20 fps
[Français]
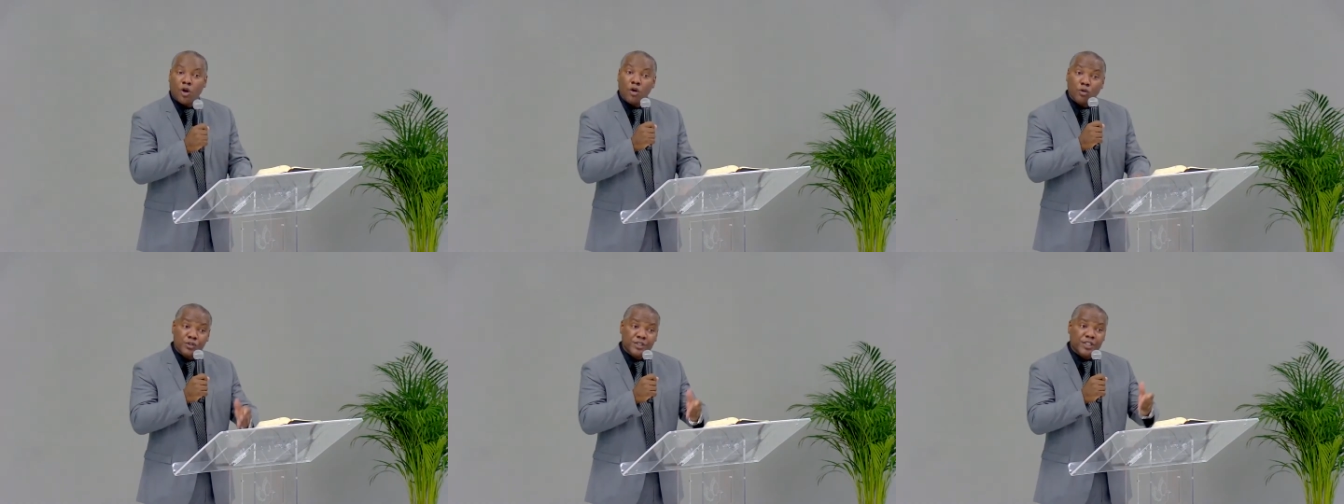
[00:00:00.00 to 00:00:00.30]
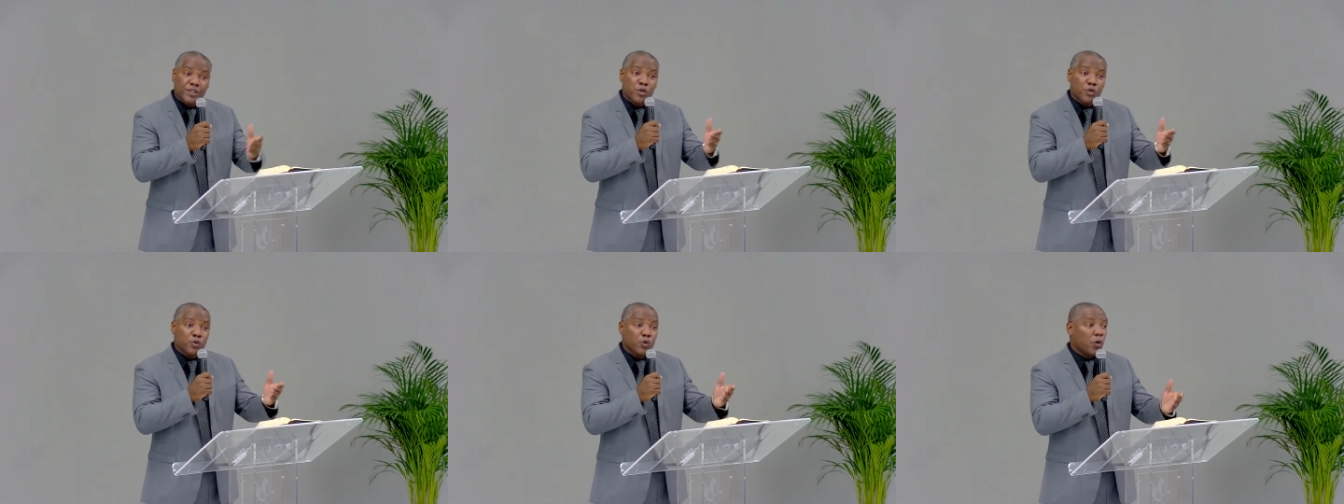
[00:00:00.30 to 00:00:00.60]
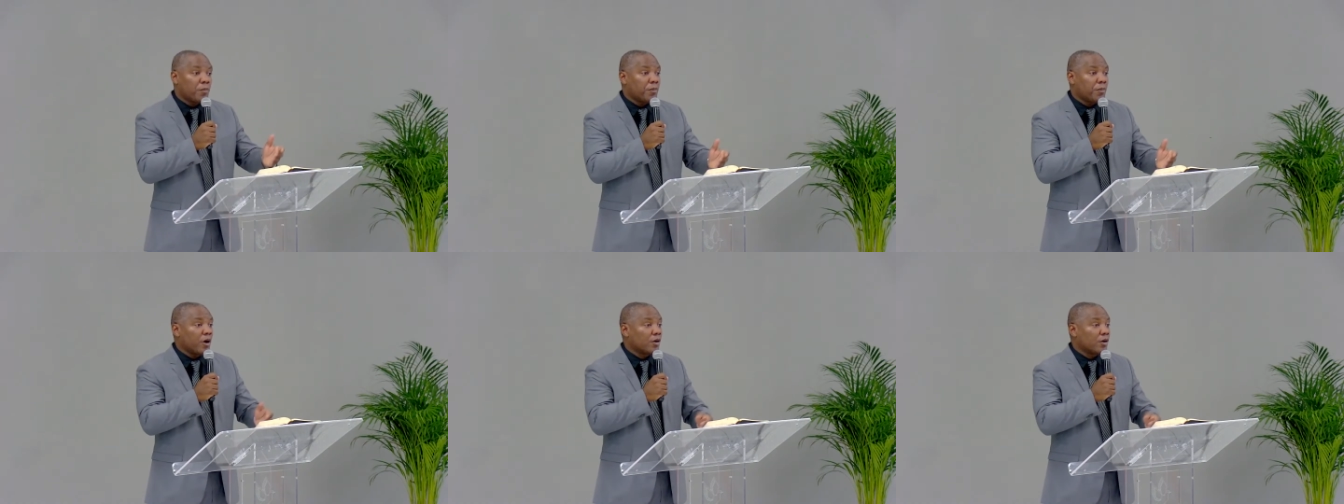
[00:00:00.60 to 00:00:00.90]
Seigneur nous
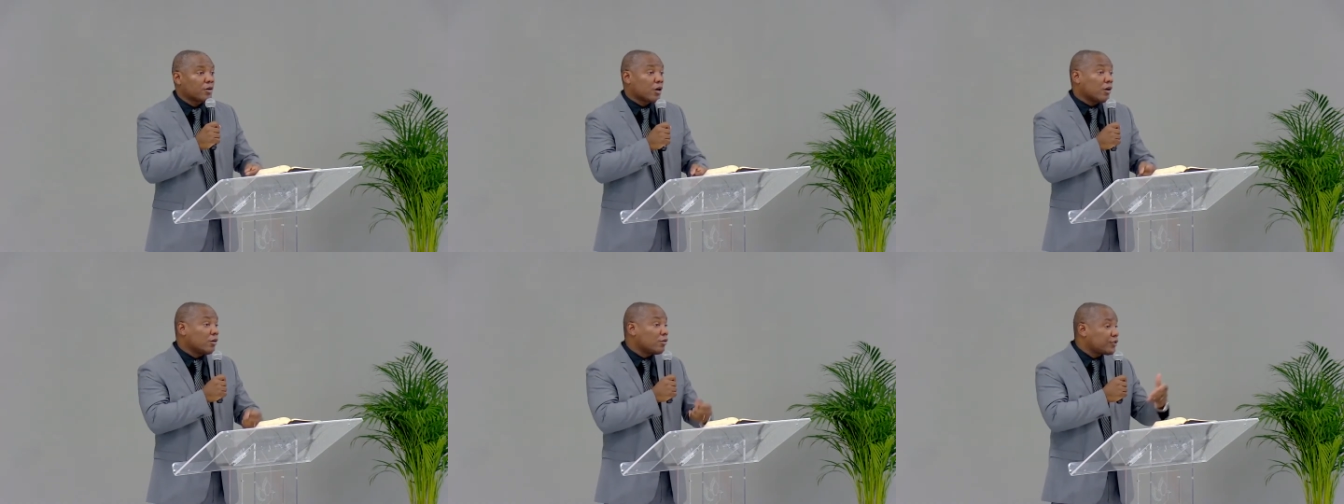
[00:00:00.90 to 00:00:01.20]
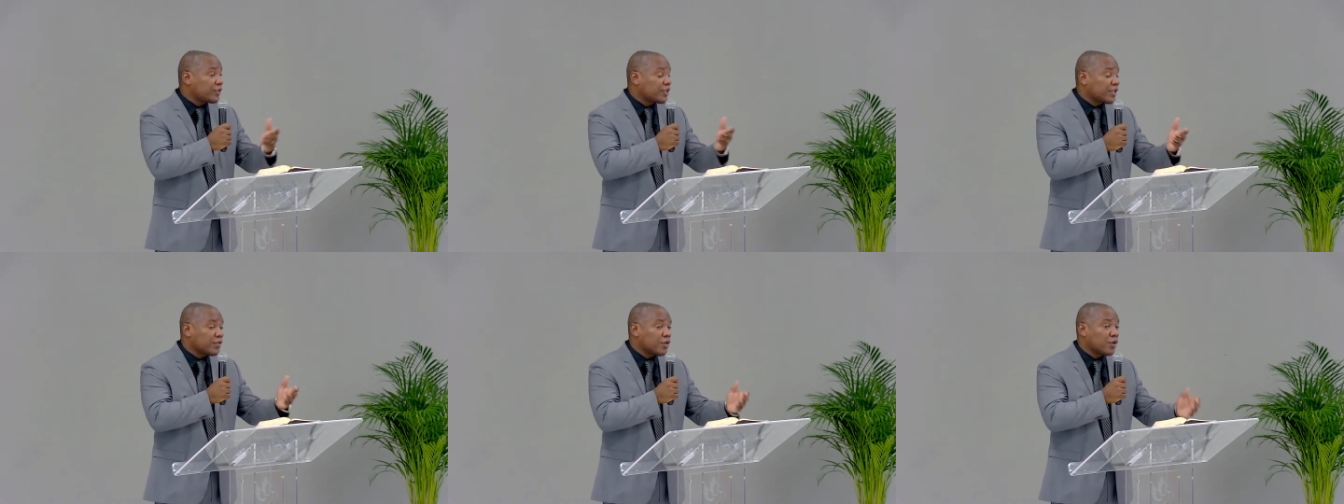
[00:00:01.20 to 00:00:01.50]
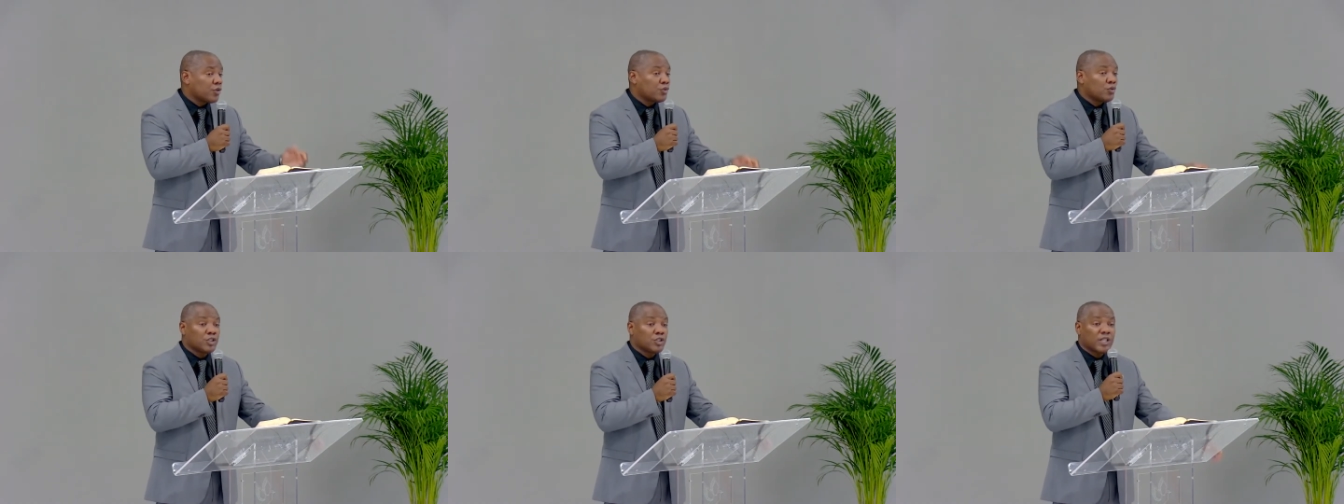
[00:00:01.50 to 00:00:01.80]
reprend, quand le Seigneur
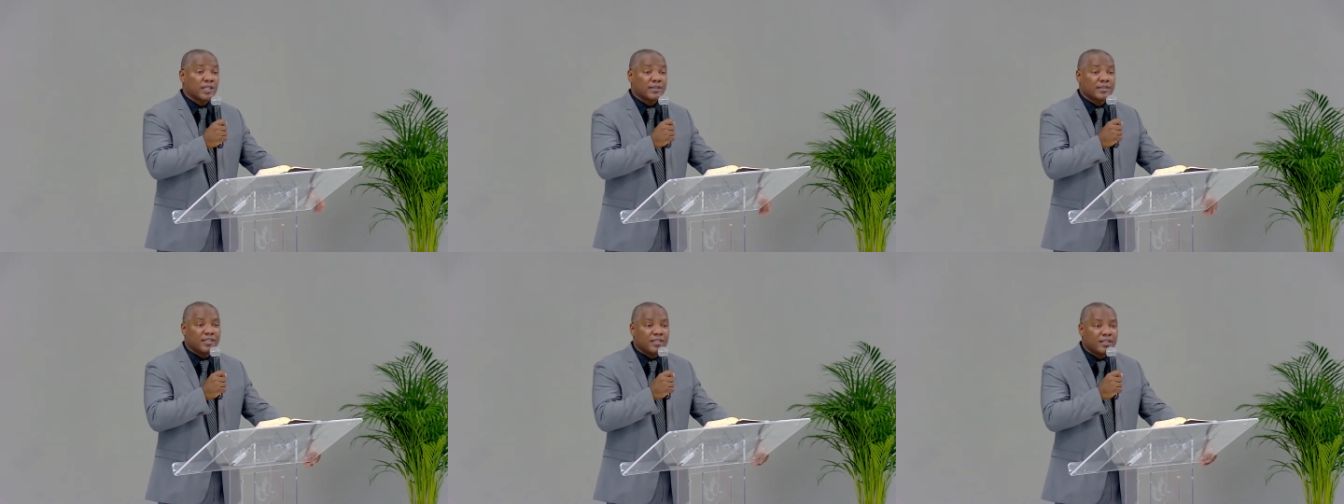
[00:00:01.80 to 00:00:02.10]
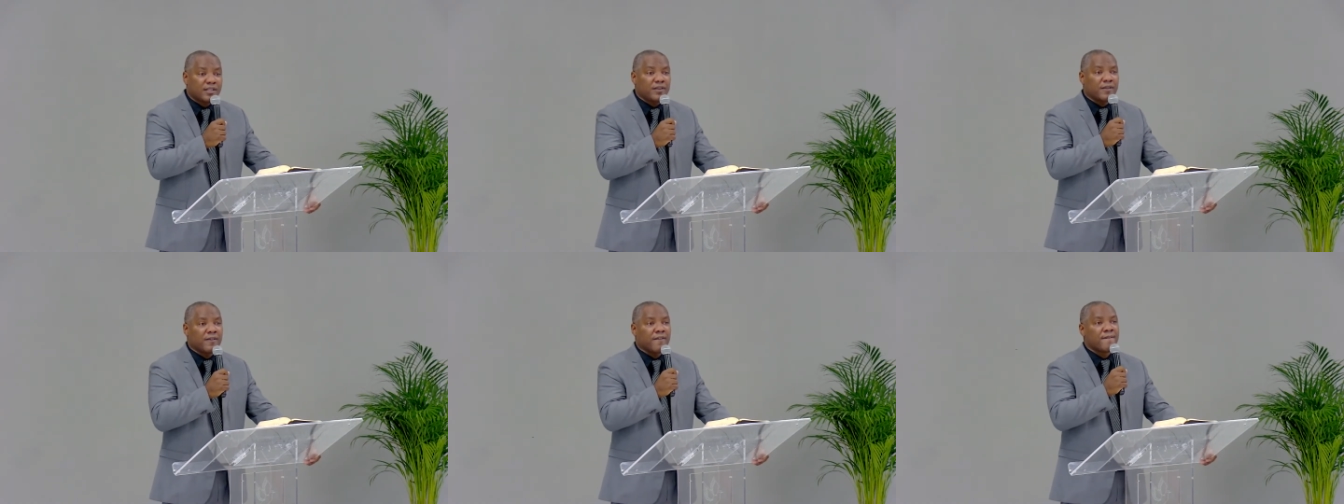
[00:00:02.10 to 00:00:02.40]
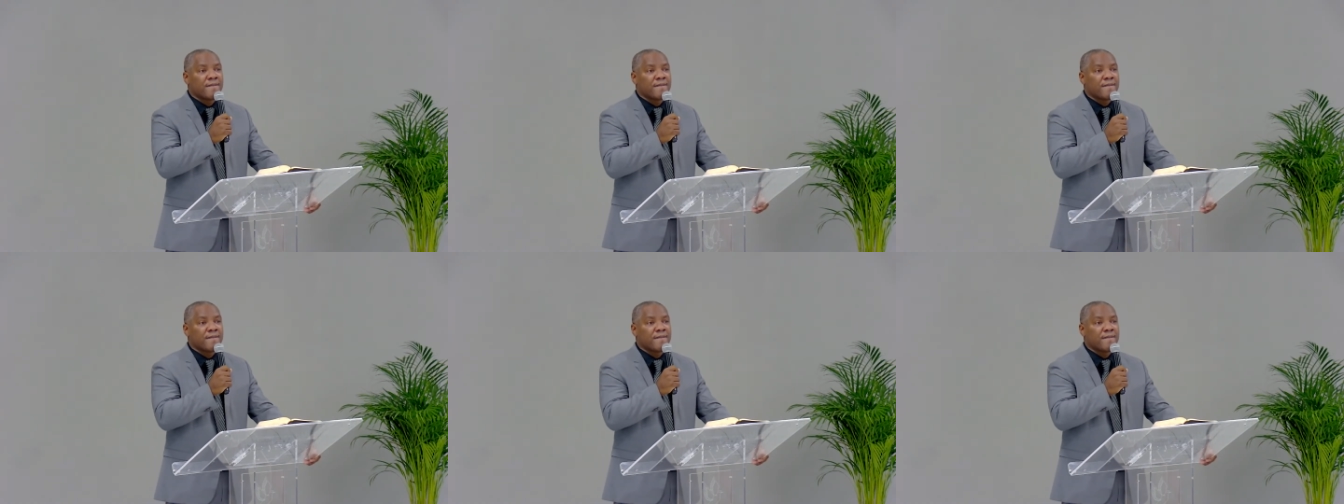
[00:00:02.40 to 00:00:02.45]
nous châtie.